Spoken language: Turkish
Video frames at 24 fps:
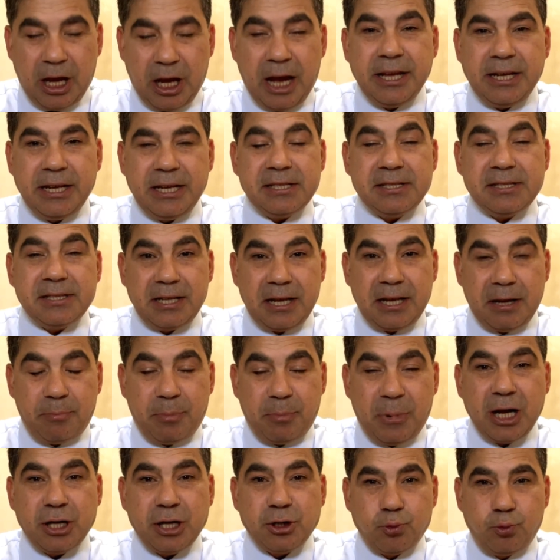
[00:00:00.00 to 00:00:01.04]

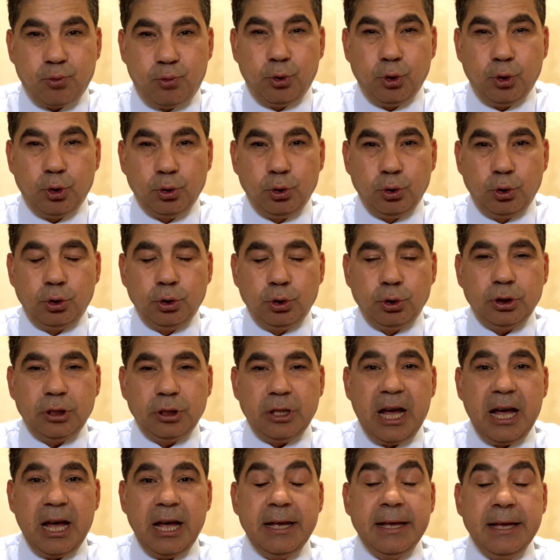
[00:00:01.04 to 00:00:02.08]
dairesine
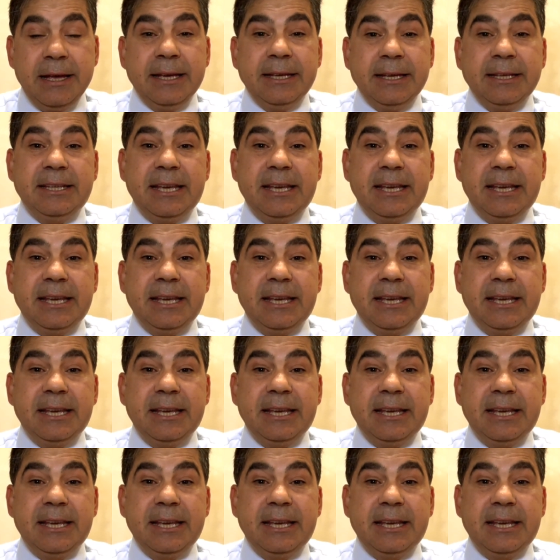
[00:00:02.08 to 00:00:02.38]
başvurduğunda